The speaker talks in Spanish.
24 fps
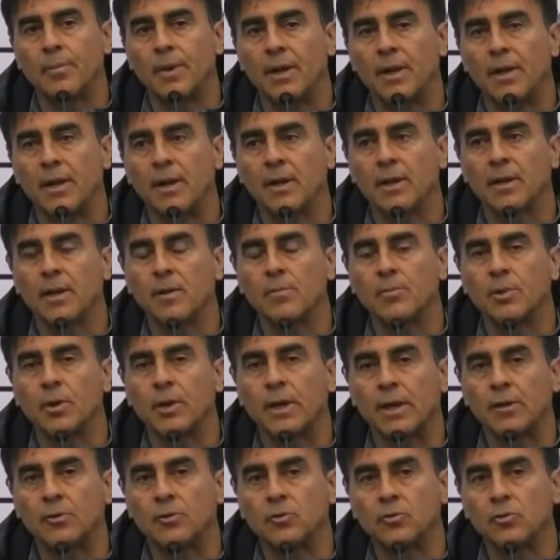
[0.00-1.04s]
pelear el
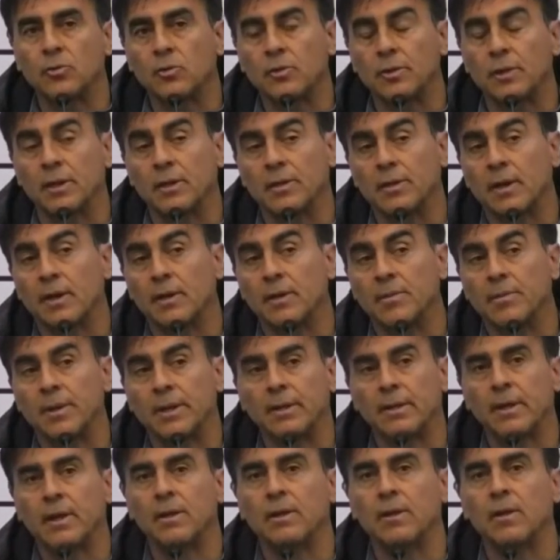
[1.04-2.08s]
campeonato, tratar de
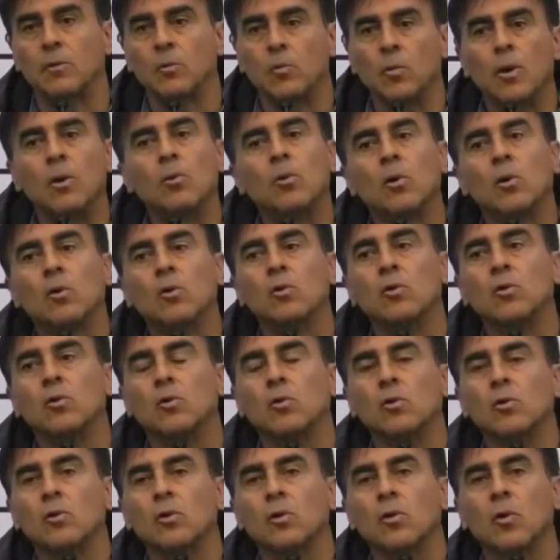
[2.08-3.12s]
meter de nuevo Colo
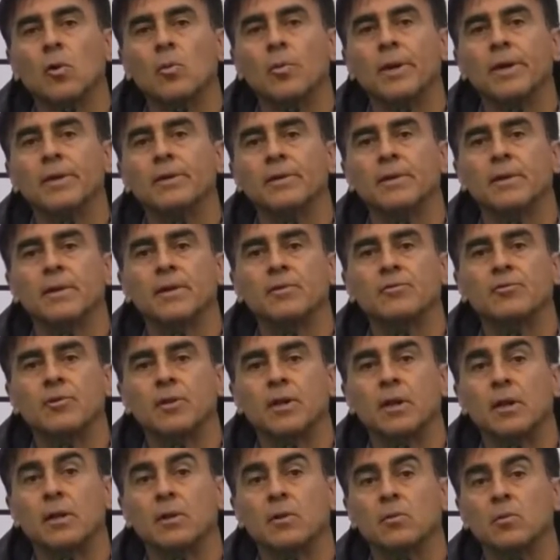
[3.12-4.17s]
Colo en copas
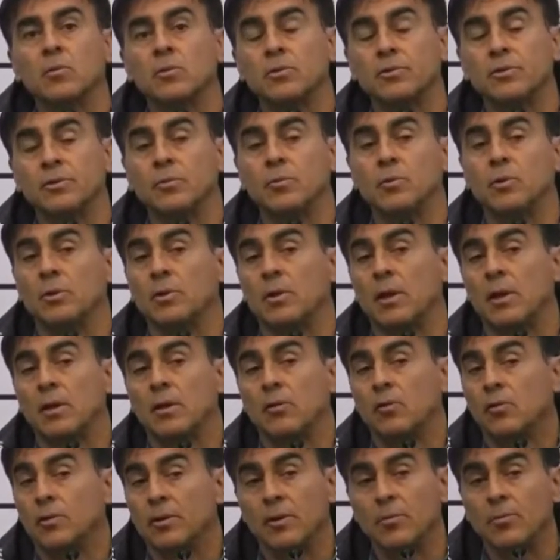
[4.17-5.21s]
internacionales, como lo hicimos estas
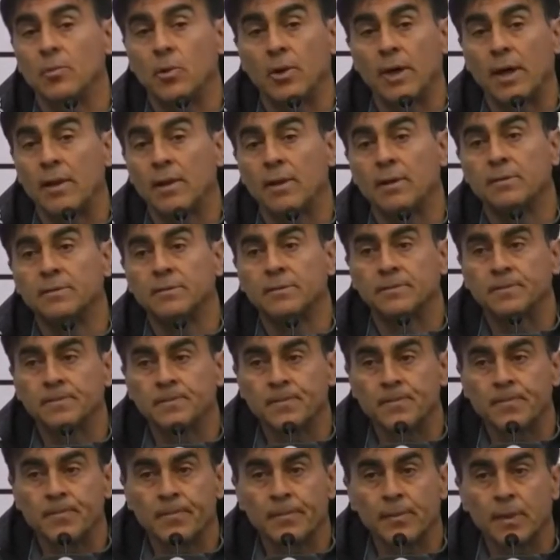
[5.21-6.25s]
dos temporadas.
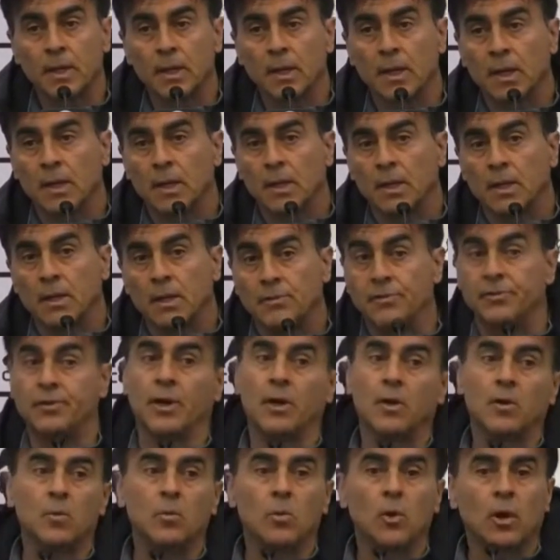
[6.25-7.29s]
Si
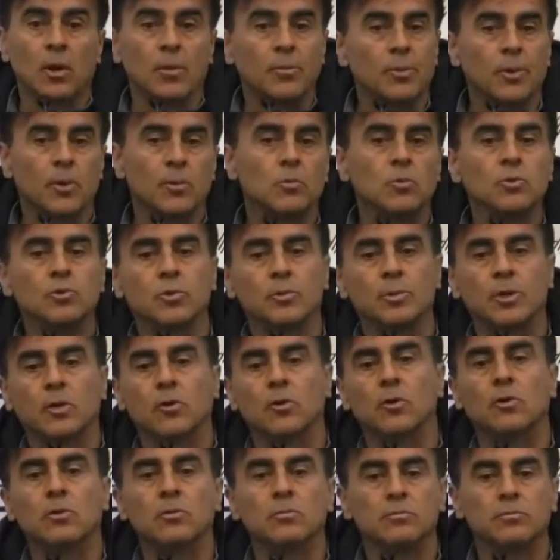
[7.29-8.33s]
es como campeón, mucho
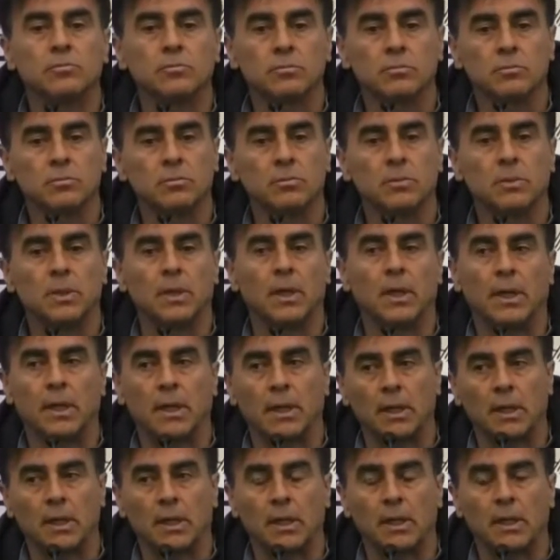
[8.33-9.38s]
mejor
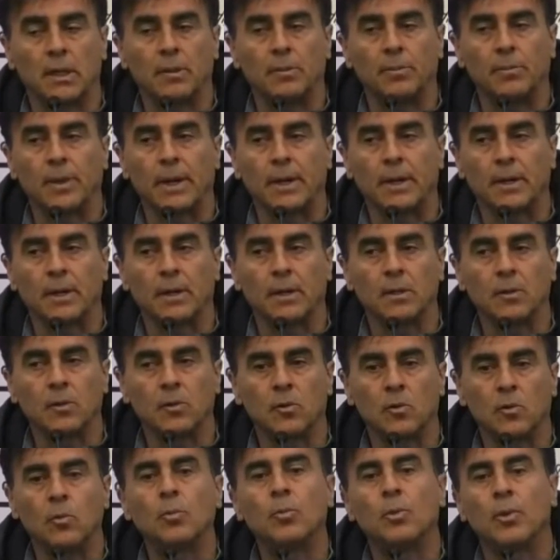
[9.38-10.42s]
eh, para que el
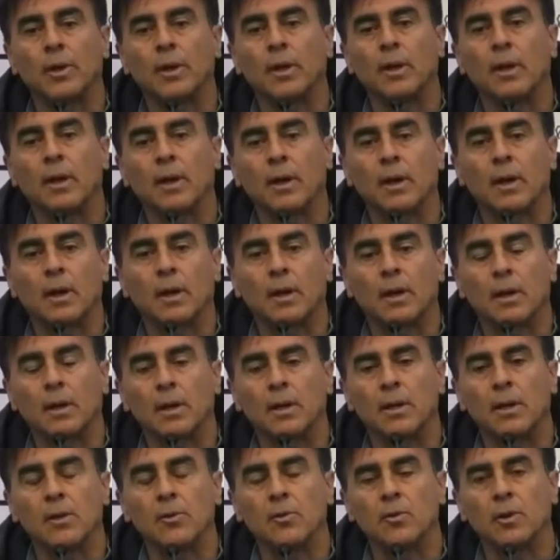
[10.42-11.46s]
club pueda
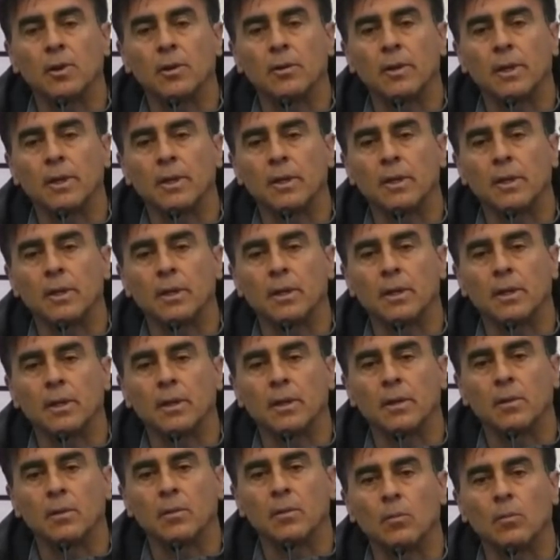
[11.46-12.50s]
el año que
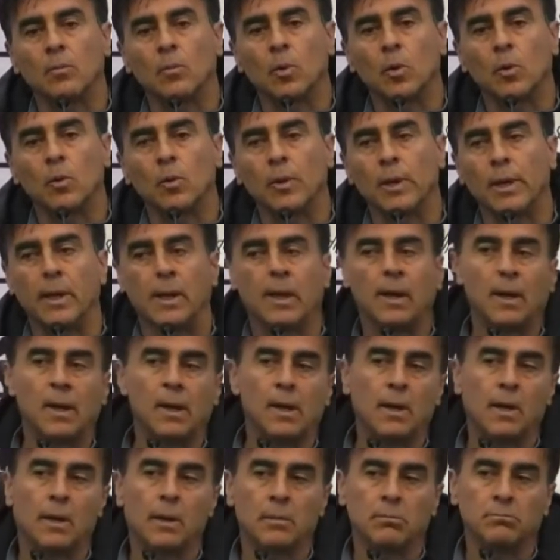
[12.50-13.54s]
viene volver
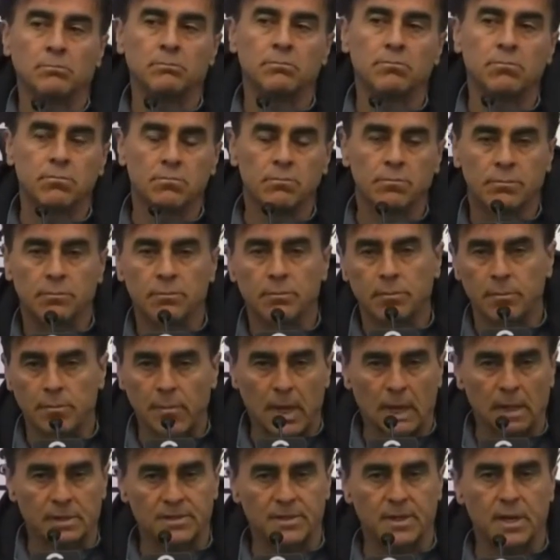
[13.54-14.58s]
a
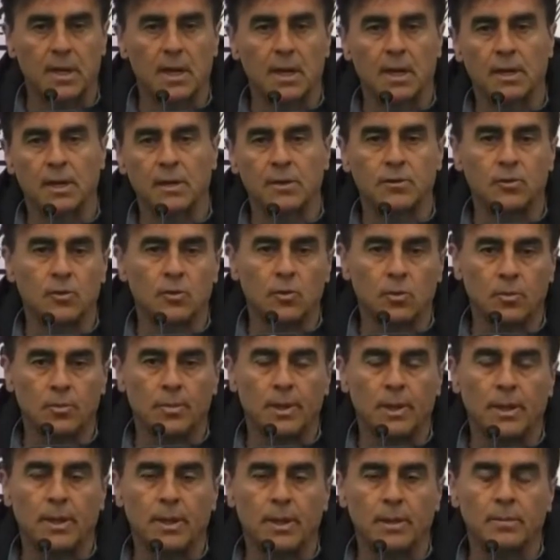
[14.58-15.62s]
hacer la gestión
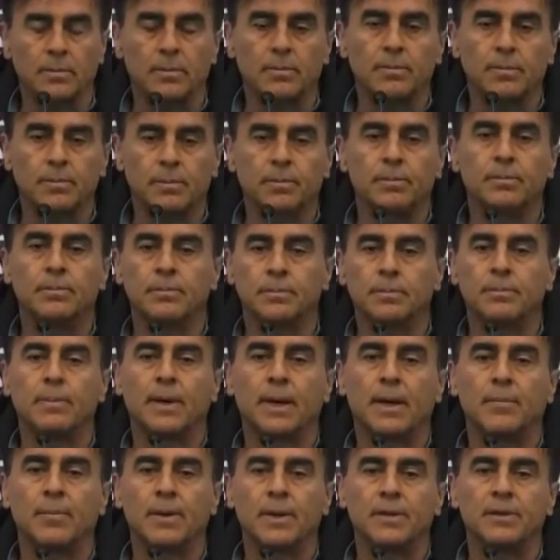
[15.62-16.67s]
para,
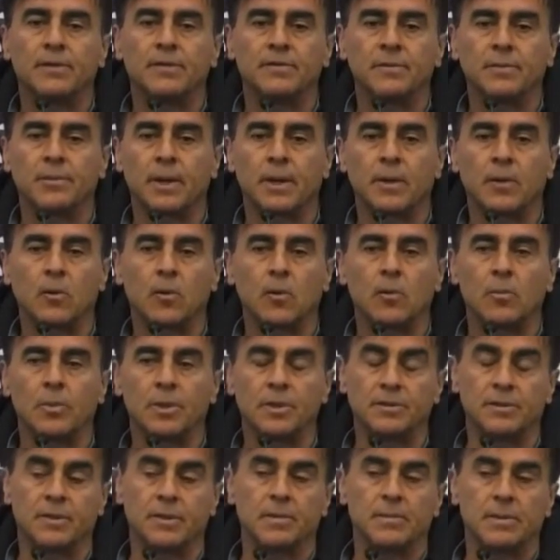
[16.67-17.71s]
para participar en
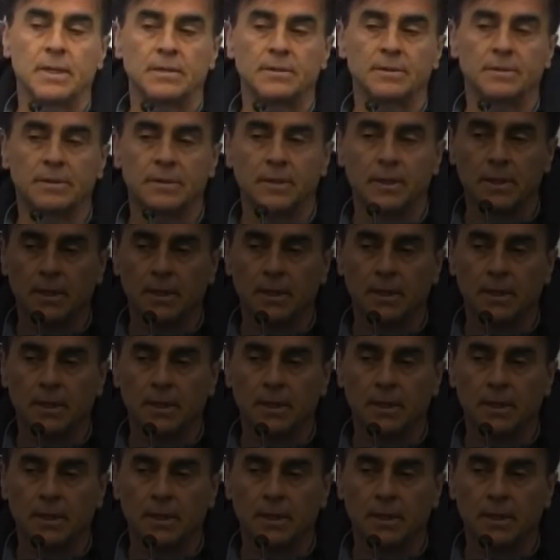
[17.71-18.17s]
copas y demás.